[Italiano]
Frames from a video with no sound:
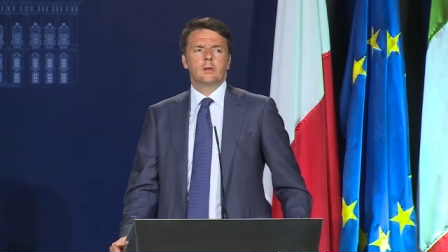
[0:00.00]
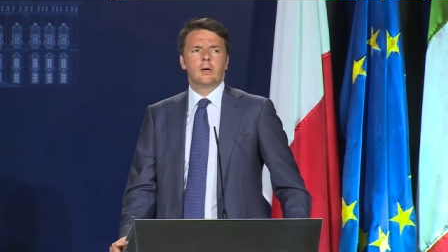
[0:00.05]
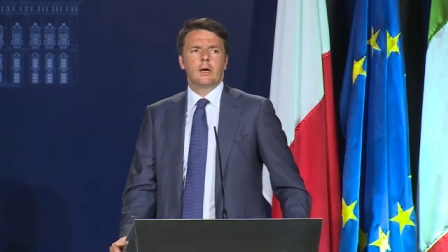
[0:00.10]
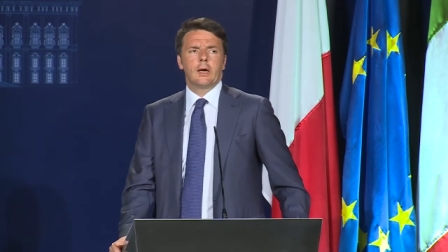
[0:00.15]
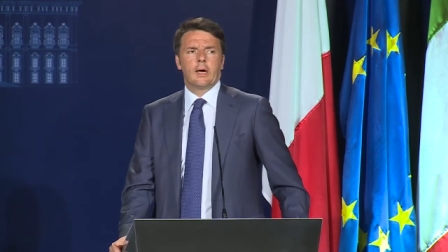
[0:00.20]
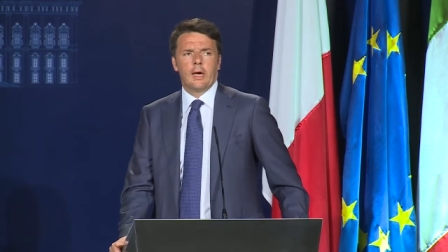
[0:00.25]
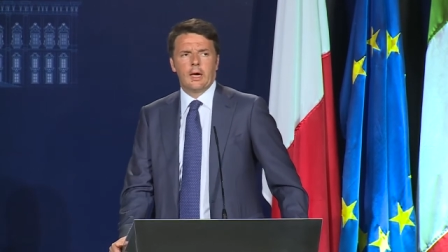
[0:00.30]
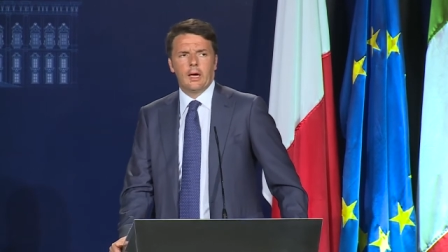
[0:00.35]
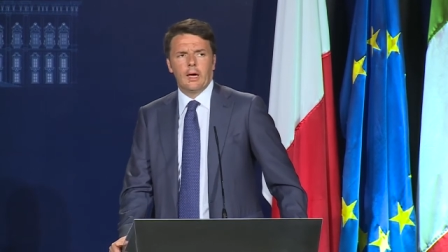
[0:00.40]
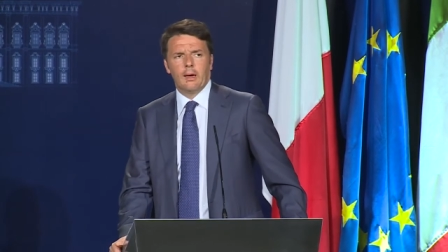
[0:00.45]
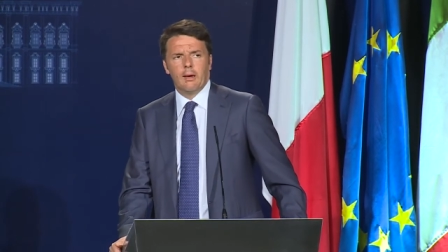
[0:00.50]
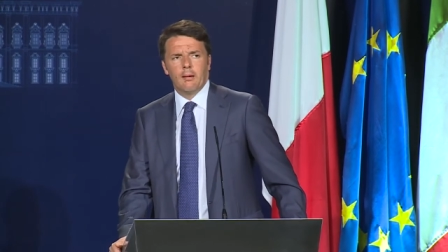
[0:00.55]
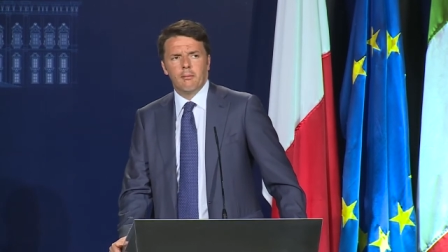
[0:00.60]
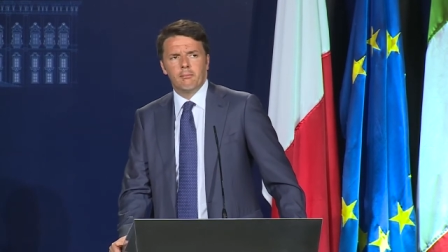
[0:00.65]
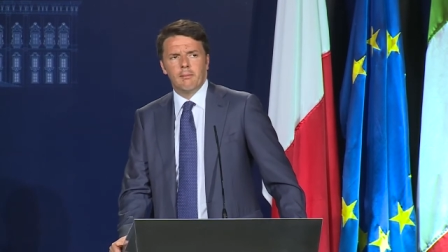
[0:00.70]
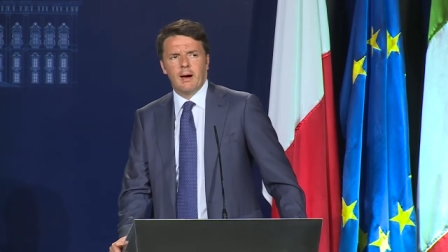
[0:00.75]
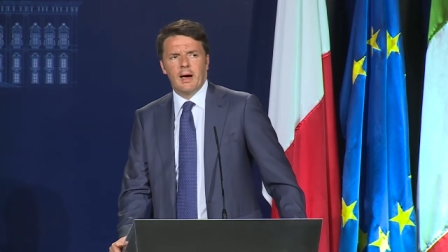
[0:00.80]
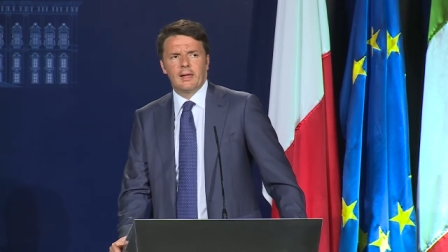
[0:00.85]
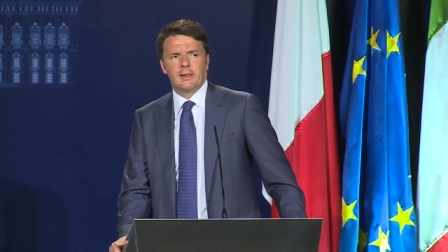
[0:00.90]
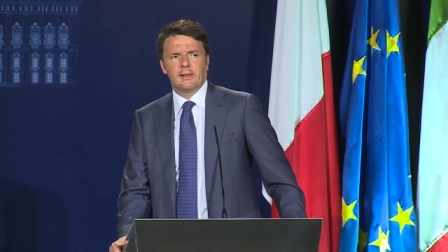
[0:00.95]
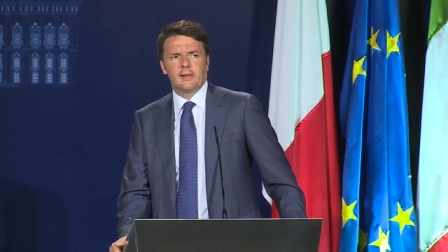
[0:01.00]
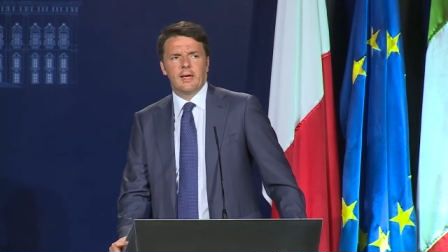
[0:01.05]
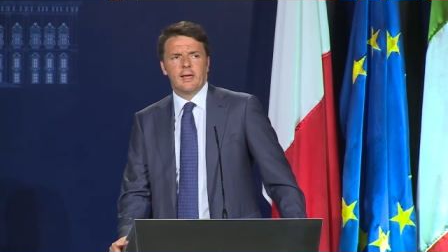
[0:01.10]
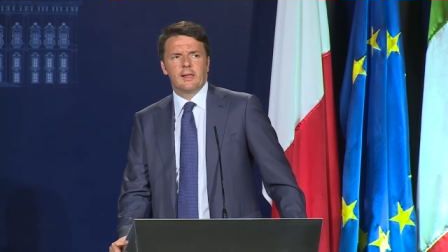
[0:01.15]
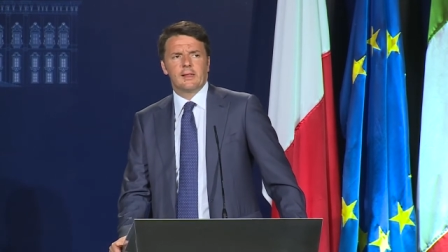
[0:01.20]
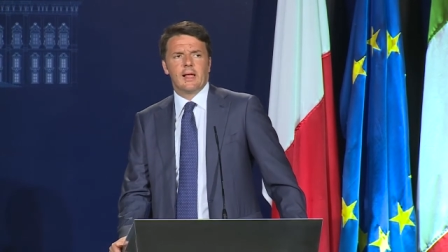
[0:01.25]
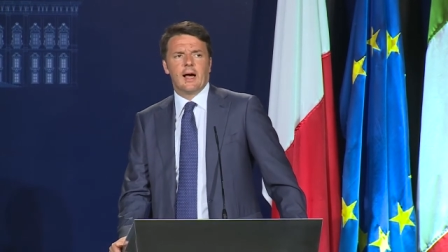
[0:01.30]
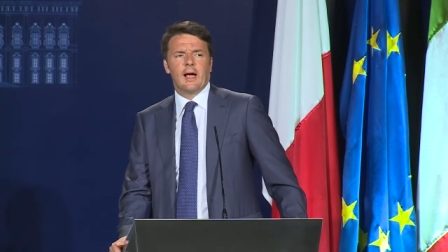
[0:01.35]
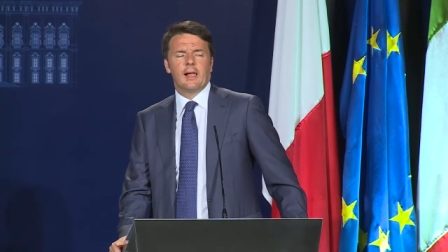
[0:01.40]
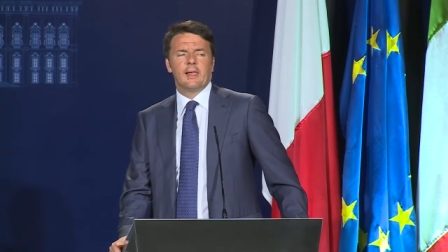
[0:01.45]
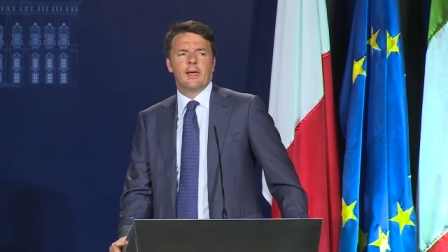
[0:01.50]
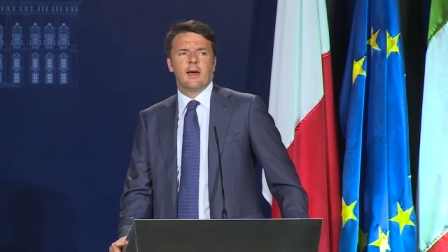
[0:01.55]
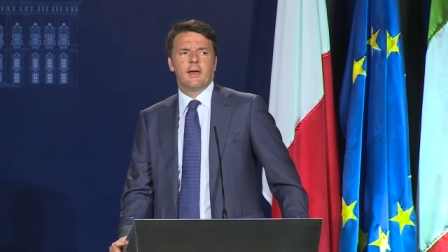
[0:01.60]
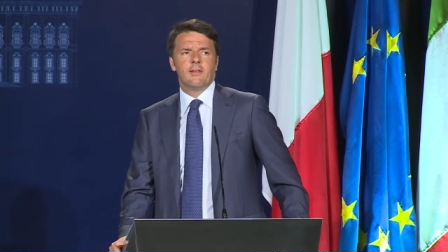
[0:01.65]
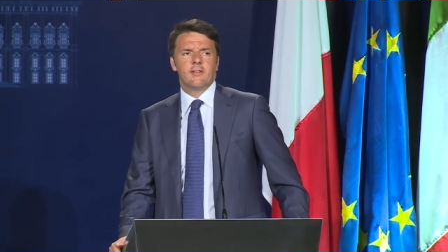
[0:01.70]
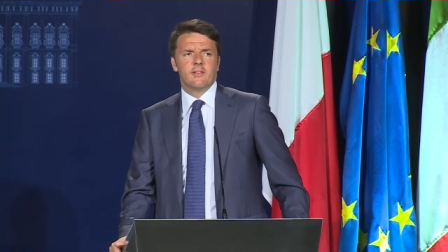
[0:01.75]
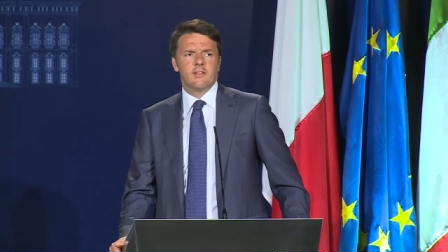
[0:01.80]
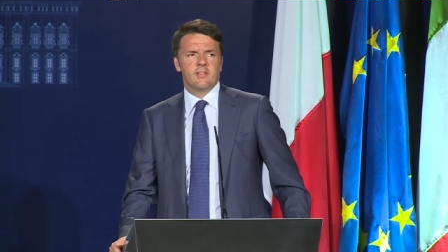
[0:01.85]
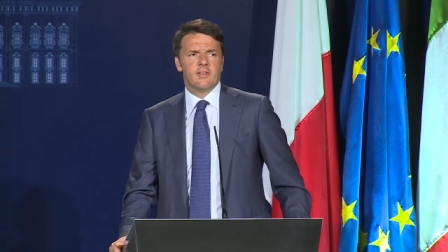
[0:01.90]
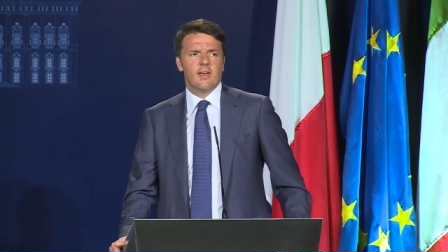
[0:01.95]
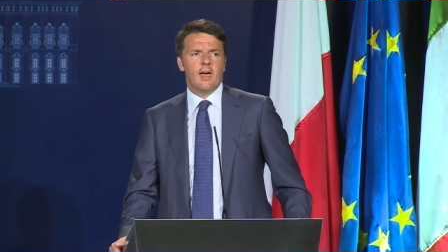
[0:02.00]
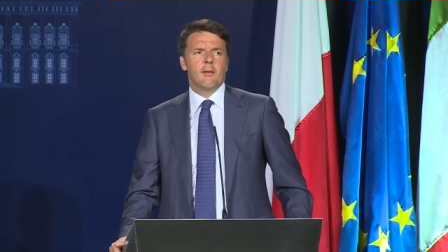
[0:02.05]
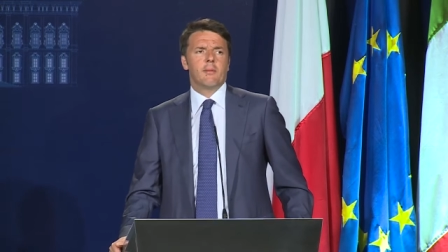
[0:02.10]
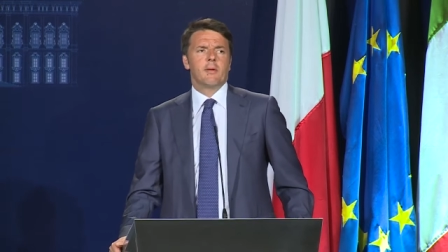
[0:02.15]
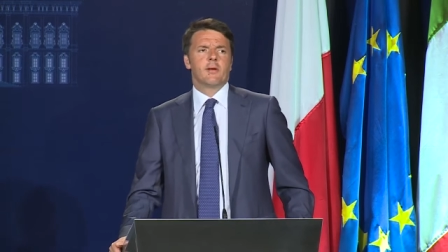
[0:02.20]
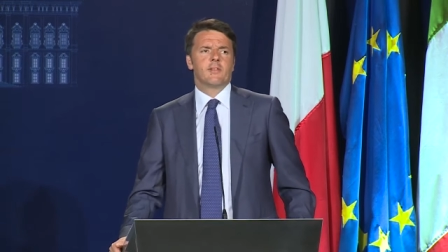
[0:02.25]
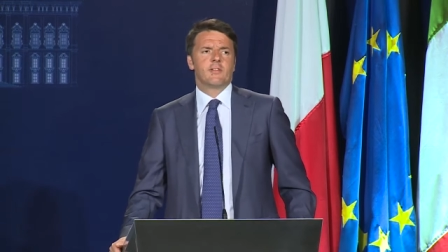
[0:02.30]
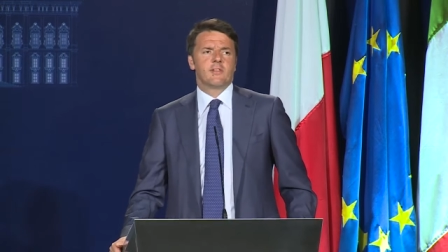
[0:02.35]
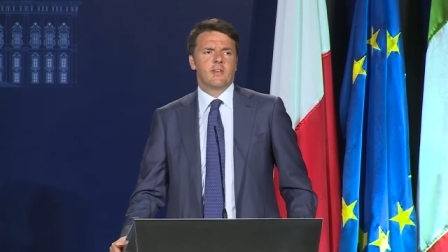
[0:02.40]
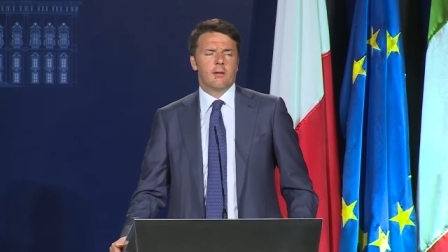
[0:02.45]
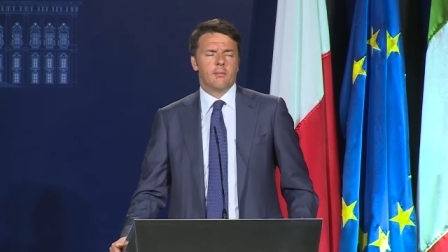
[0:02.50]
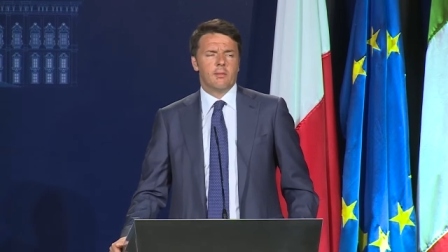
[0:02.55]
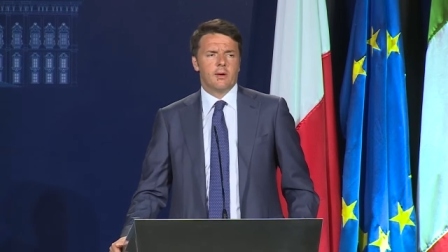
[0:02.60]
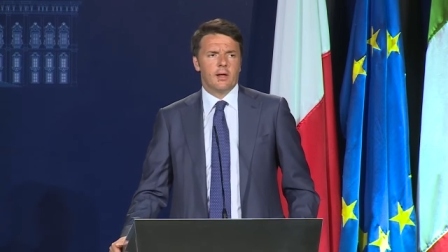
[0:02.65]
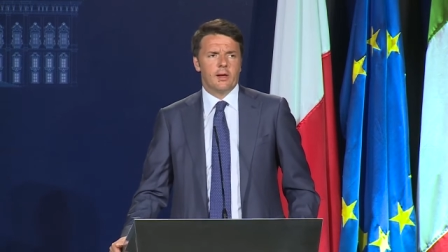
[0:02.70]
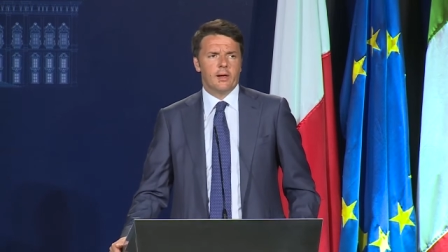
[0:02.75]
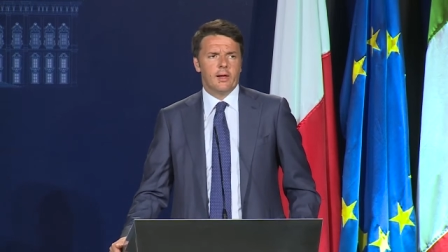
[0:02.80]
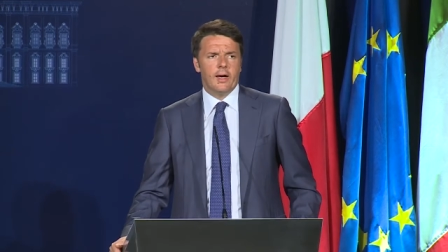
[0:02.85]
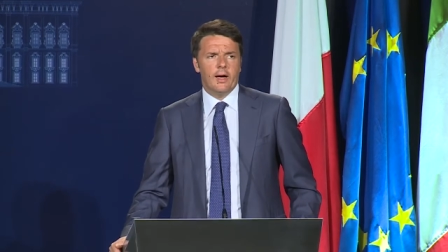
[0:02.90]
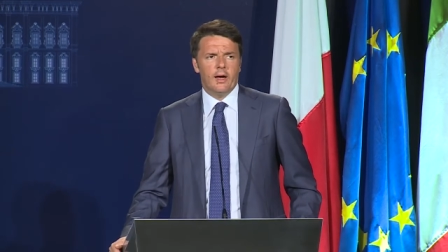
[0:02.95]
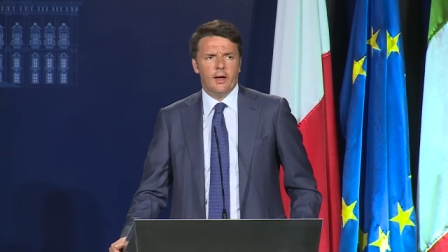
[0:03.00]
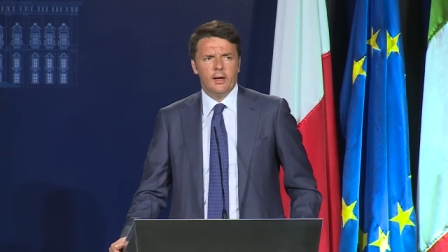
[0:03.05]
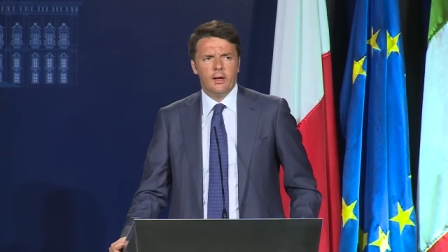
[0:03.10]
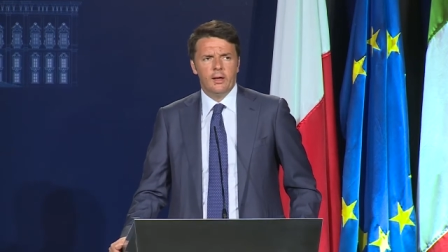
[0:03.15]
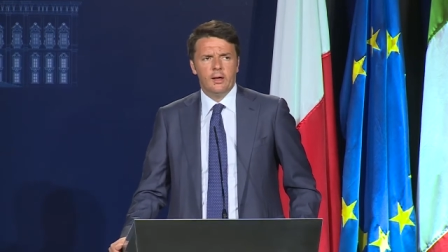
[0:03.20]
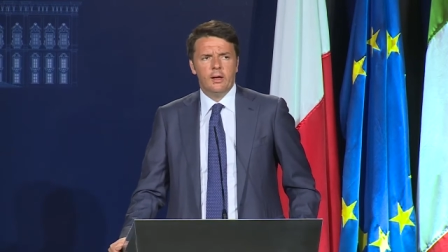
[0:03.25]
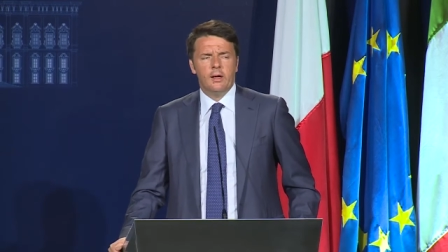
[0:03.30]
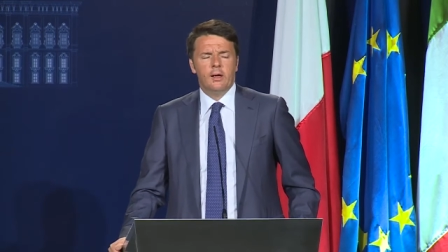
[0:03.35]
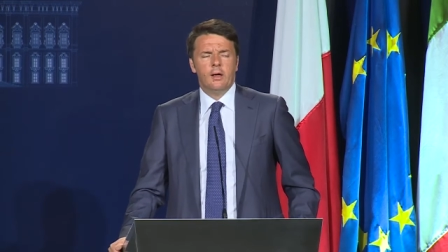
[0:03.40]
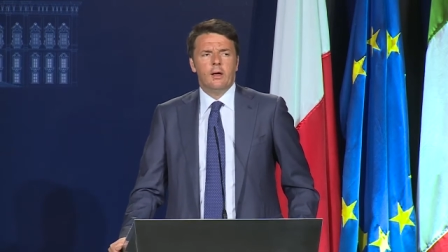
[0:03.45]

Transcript: che Malta e Italia insieme, assieme alla